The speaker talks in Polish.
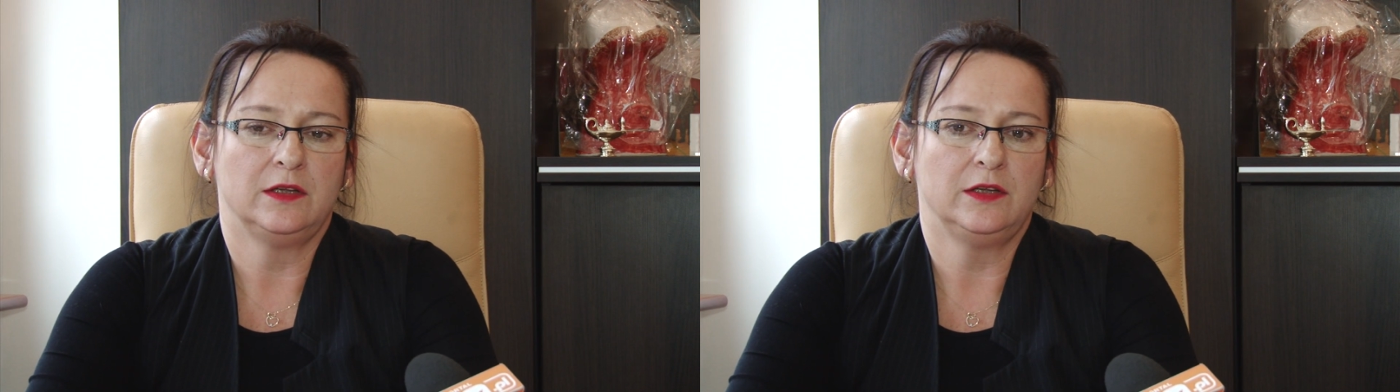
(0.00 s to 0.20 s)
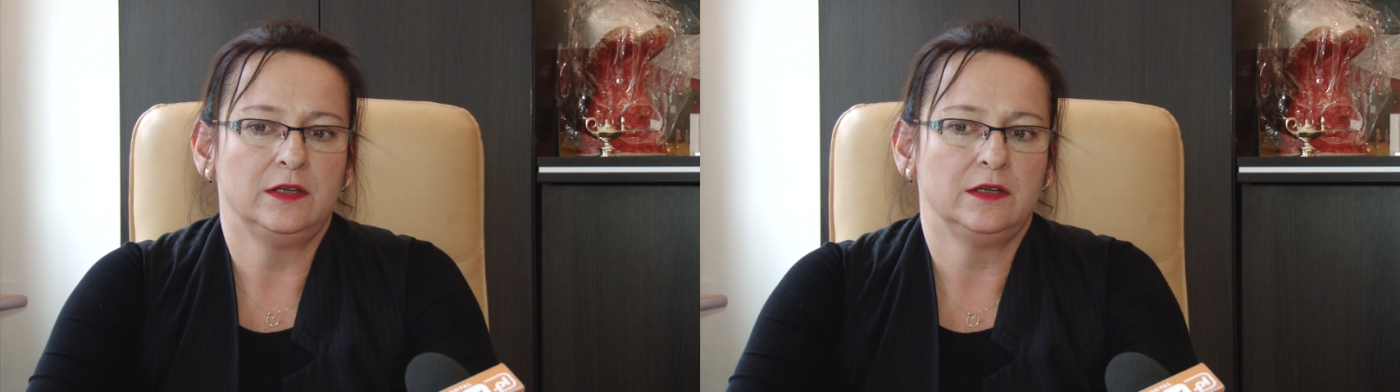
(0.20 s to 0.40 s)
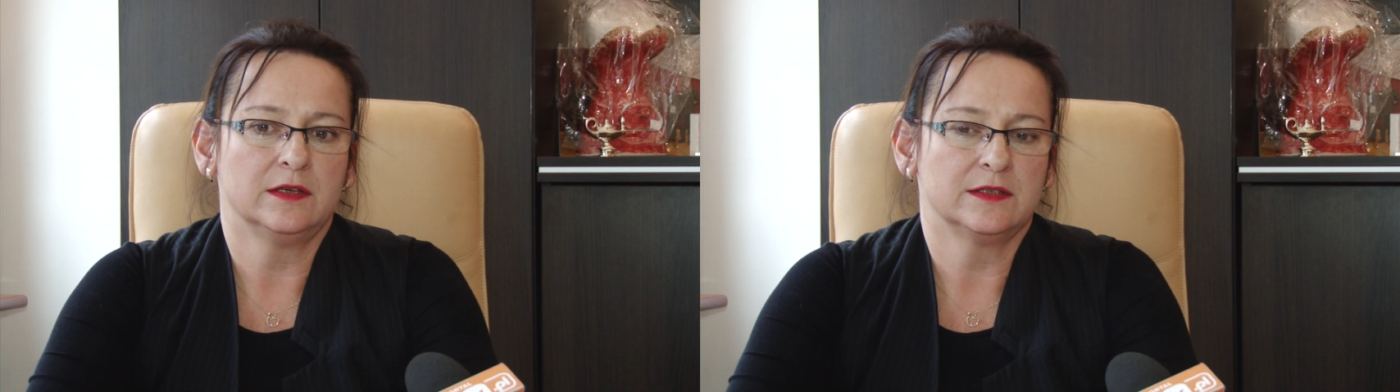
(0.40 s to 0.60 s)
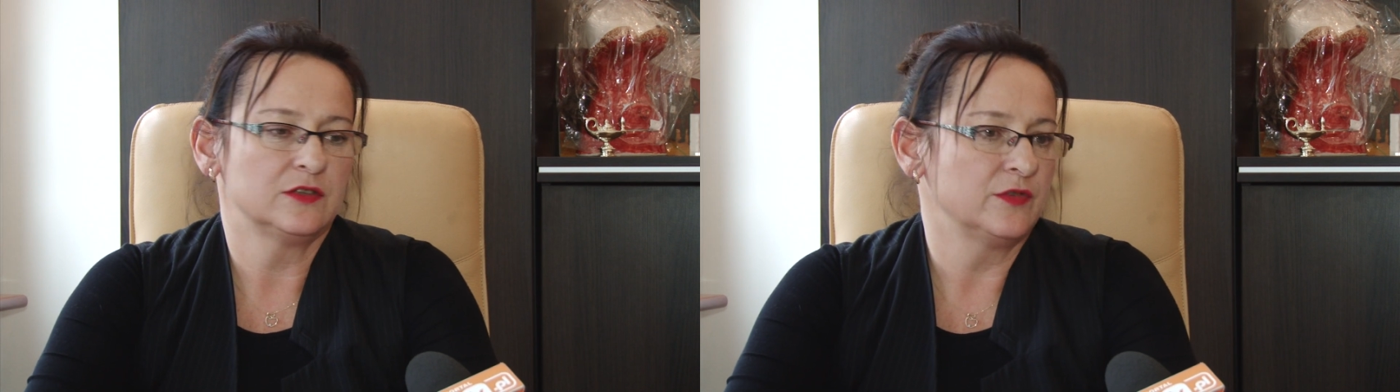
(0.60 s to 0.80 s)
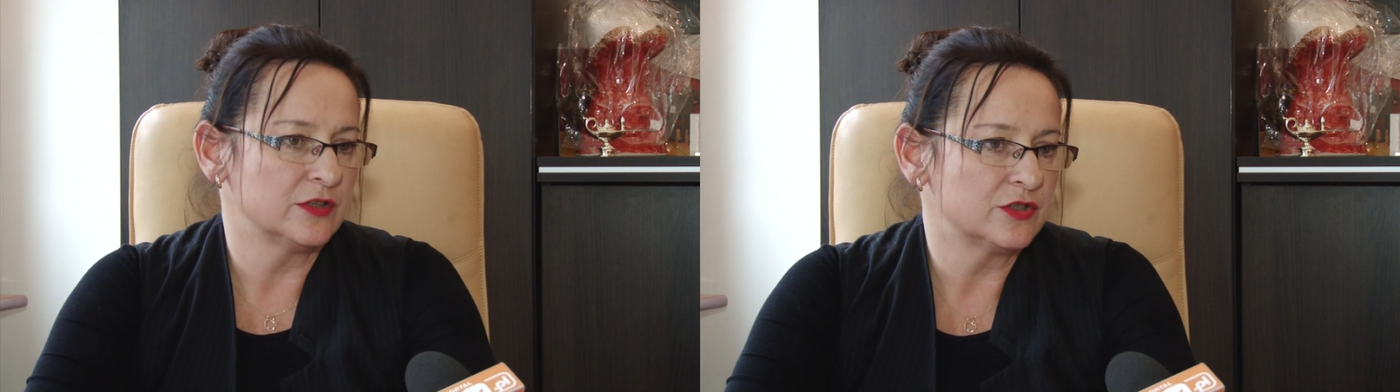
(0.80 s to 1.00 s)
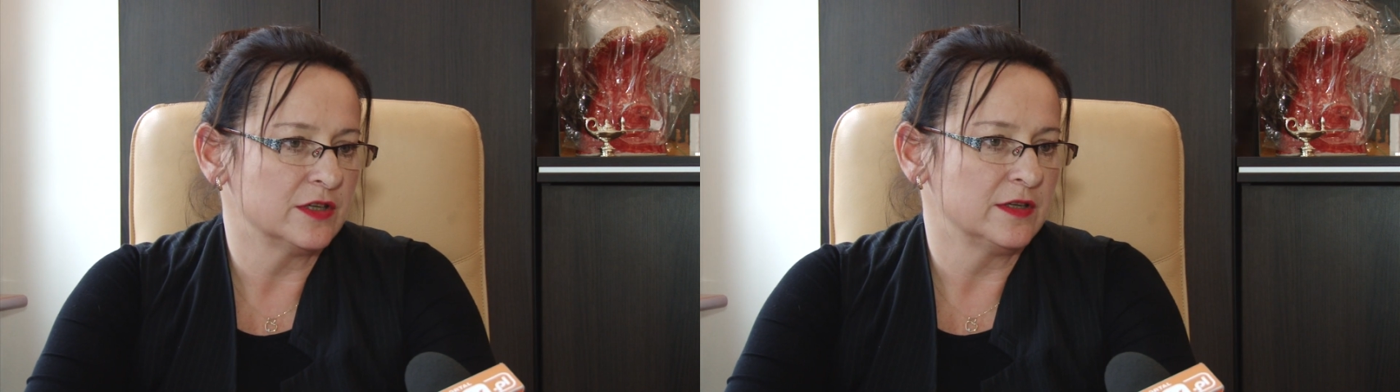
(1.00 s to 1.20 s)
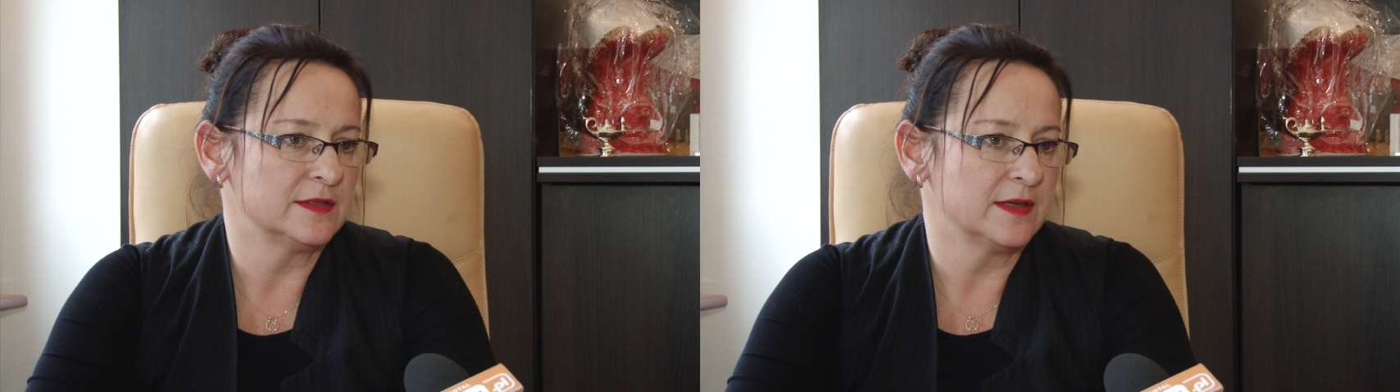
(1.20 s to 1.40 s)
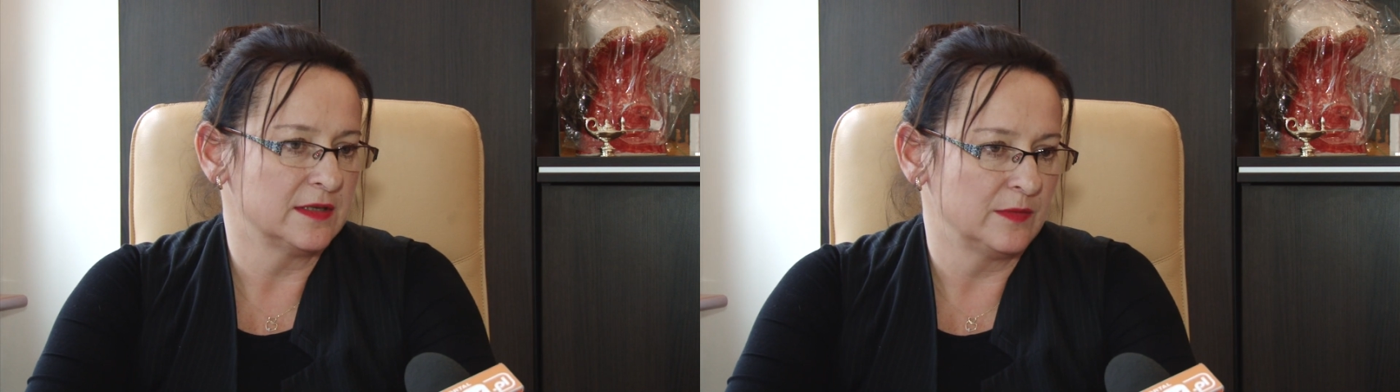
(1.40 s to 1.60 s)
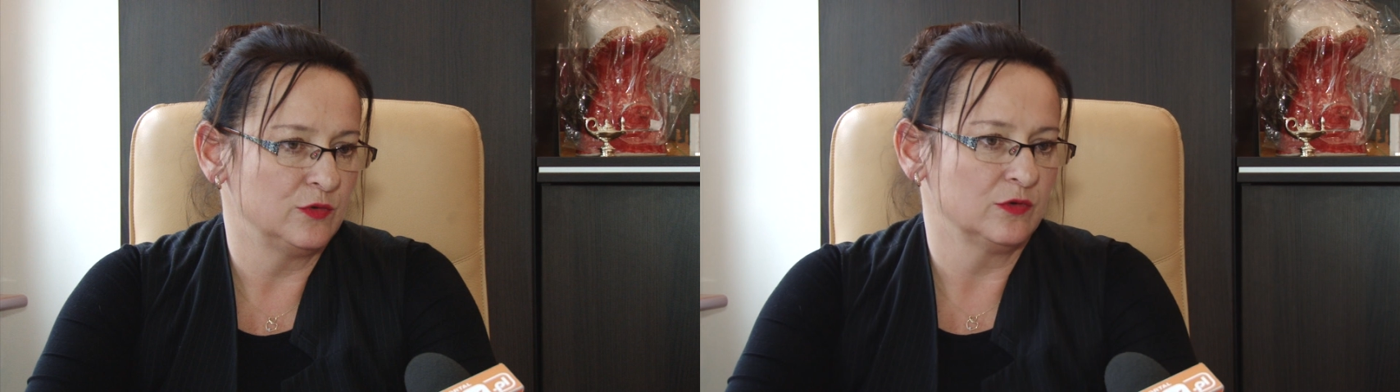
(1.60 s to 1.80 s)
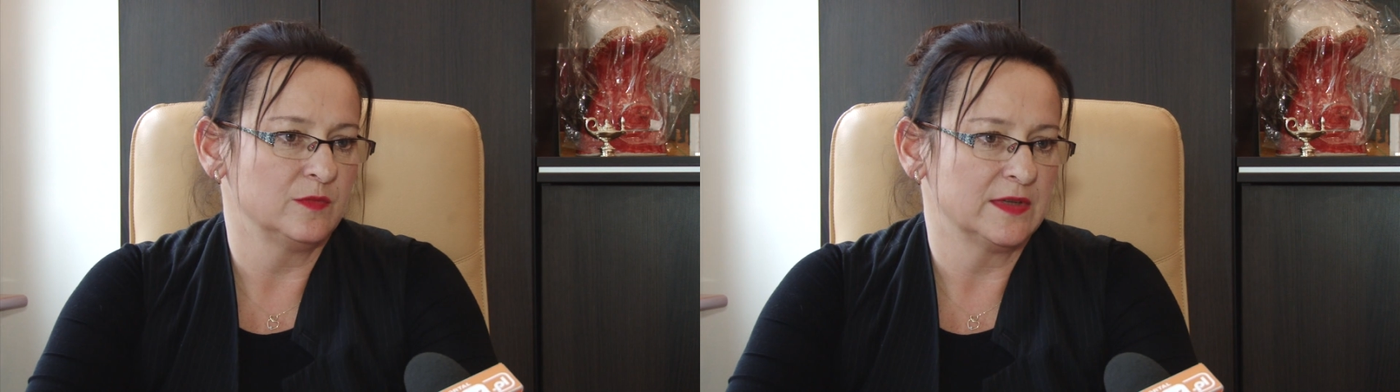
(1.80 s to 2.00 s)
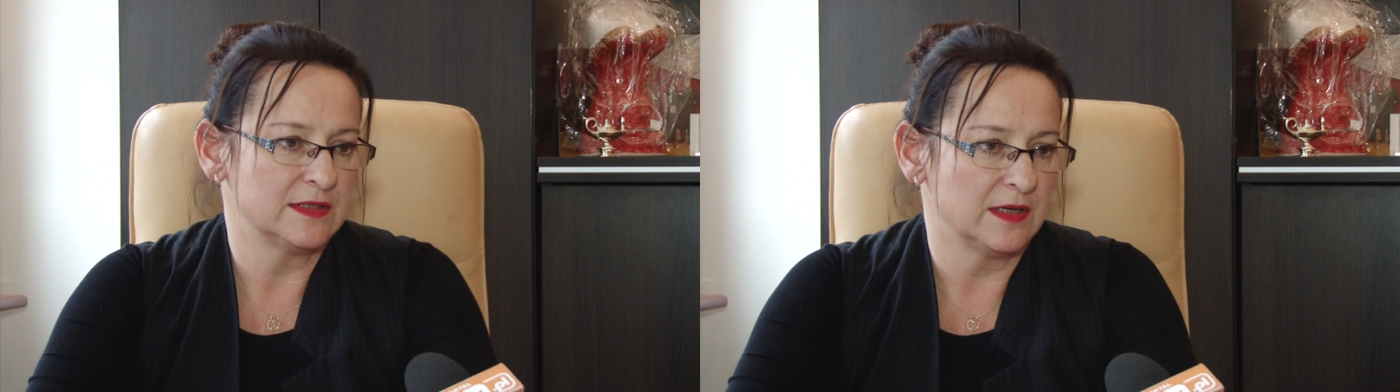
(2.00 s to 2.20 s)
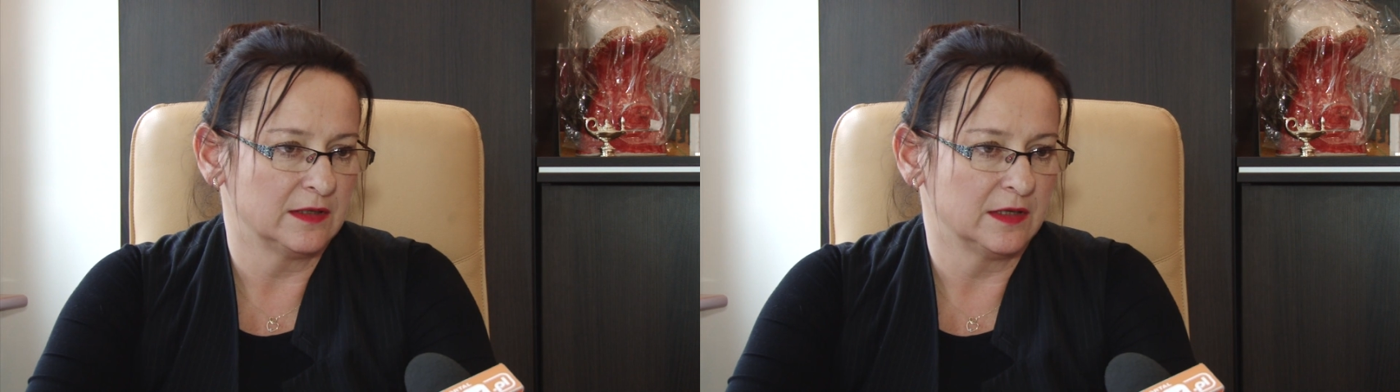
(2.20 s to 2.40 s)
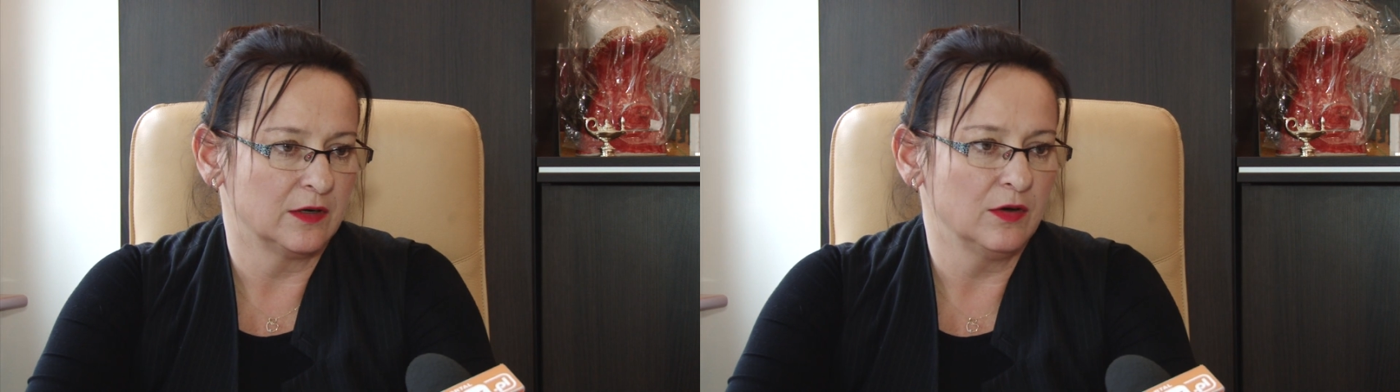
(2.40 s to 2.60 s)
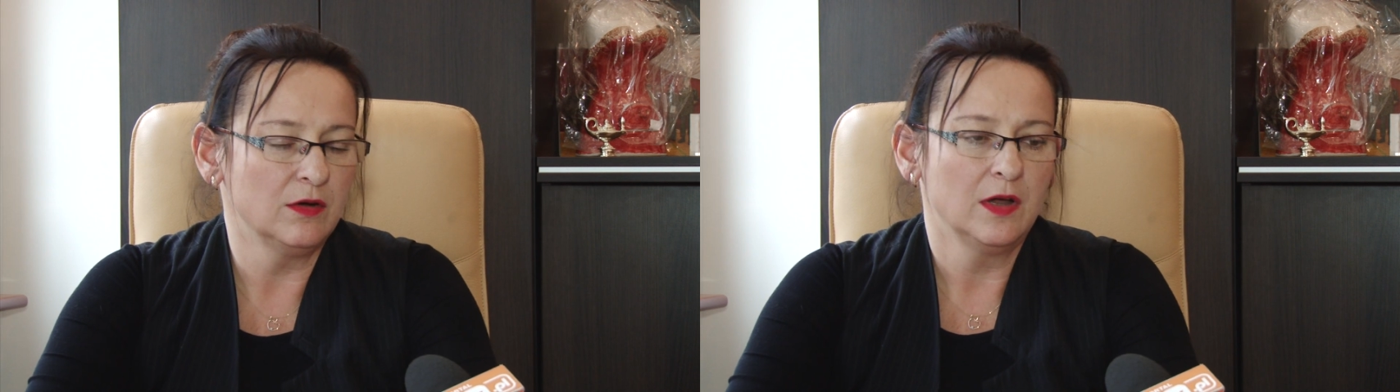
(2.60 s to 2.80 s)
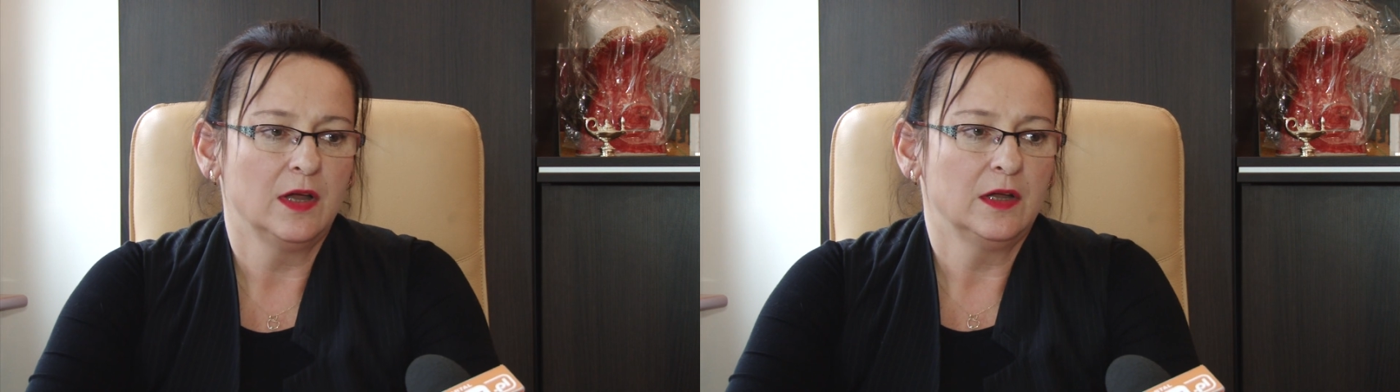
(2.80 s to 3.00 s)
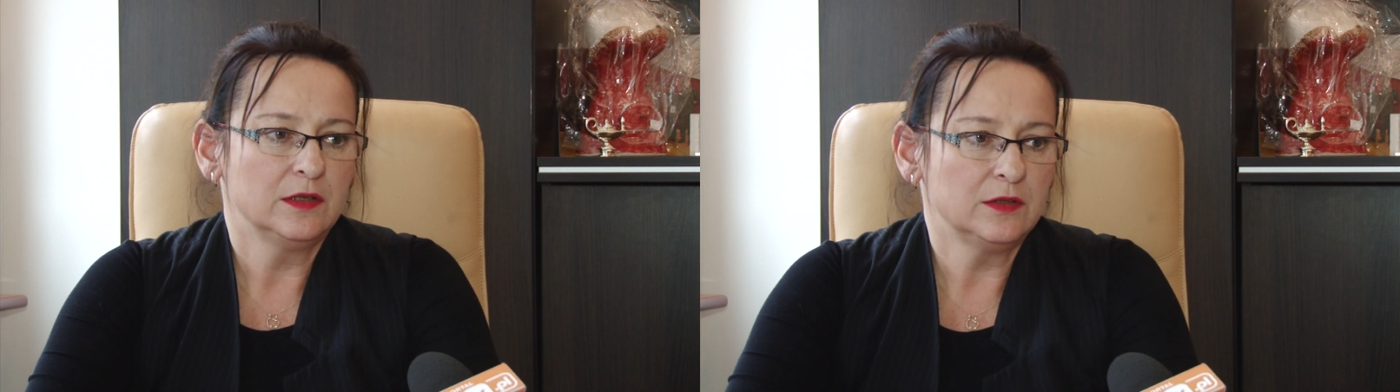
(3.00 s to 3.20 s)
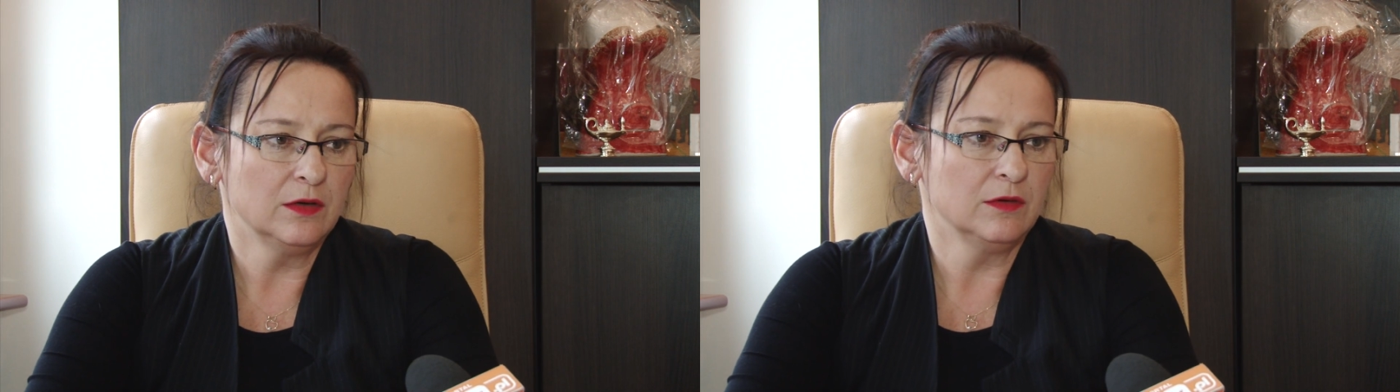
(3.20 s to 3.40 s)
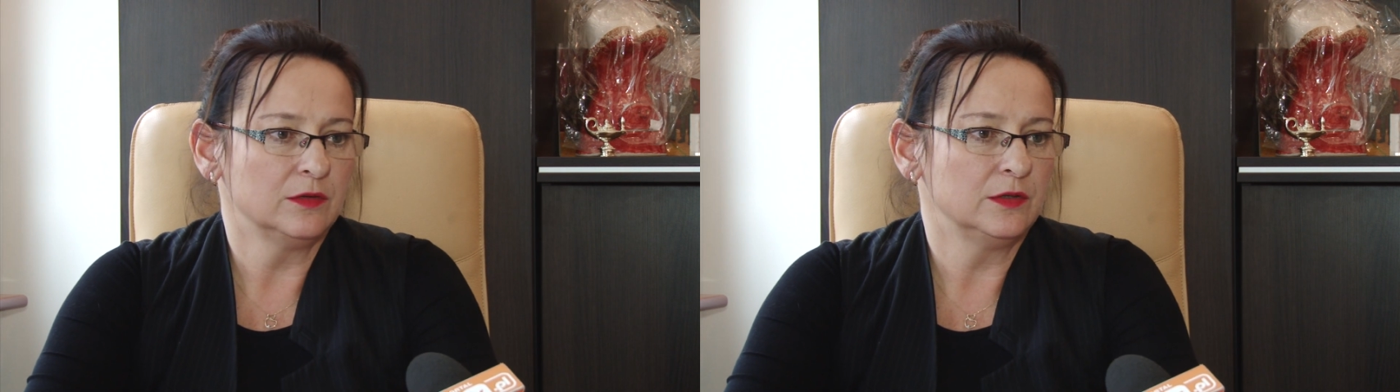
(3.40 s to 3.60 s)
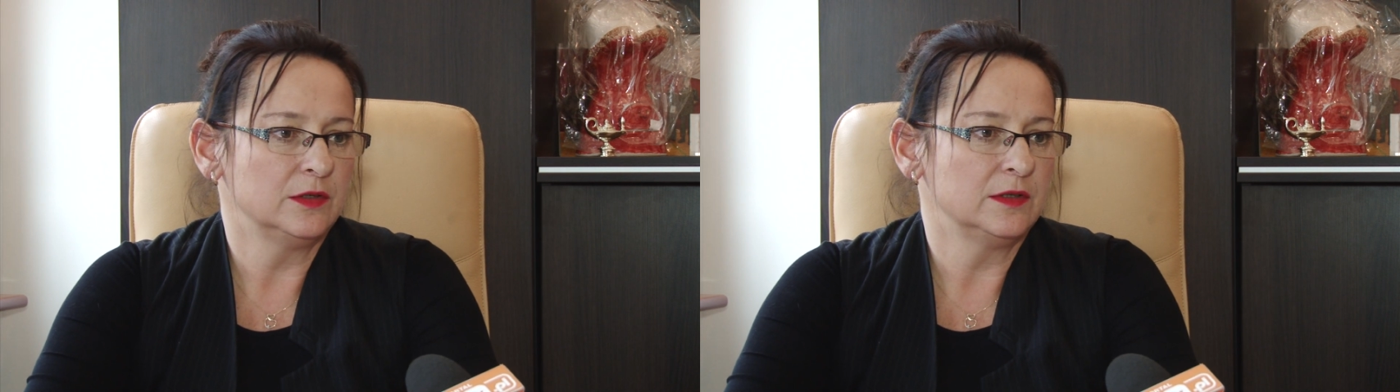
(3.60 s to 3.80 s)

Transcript: i zaświadczenie z egzaminu gimnazjalnego, to